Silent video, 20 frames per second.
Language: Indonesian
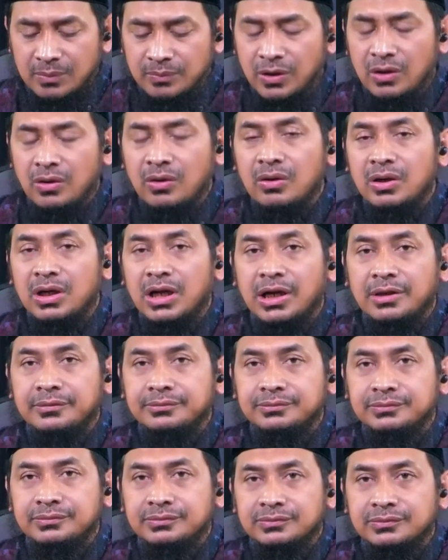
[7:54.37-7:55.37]
Faqala
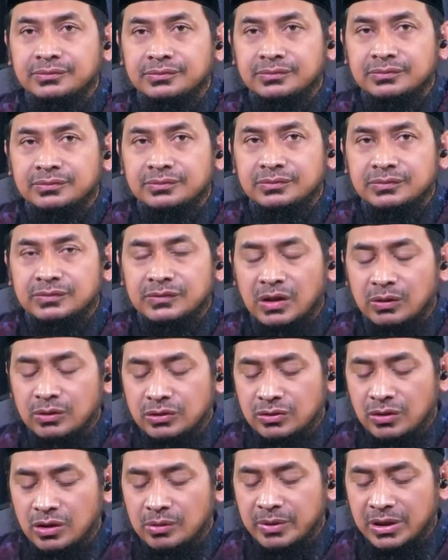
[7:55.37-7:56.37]
Lalu
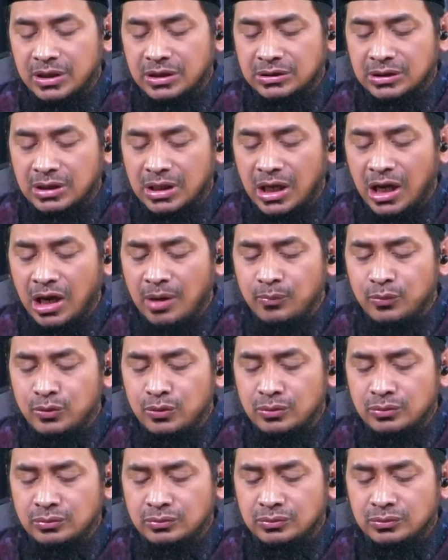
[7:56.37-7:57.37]
Rasulullah berkata,
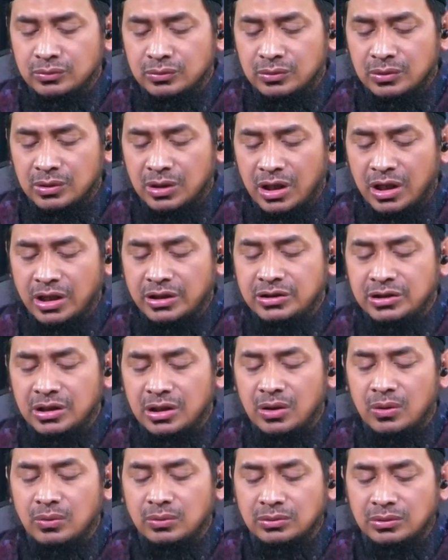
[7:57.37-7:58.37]
Abdun
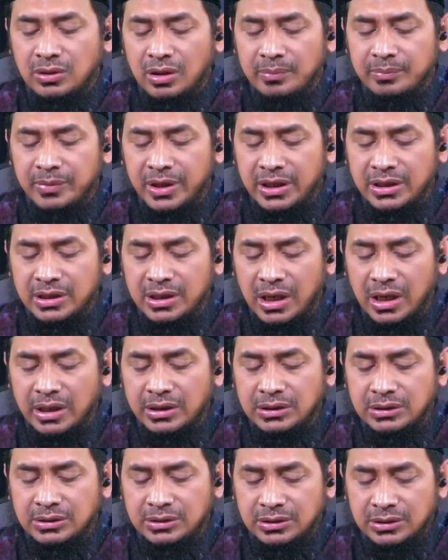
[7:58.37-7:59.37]
khayyarahullah baina
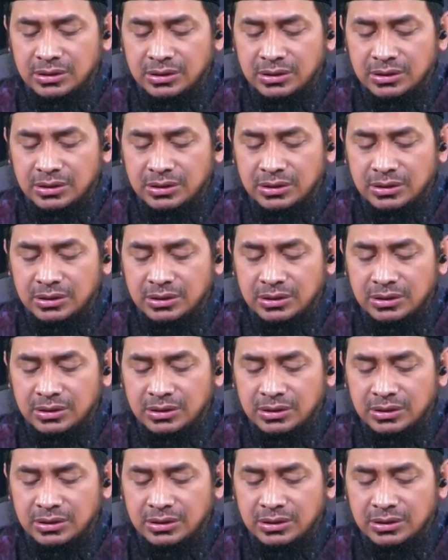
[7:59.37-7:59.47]
ay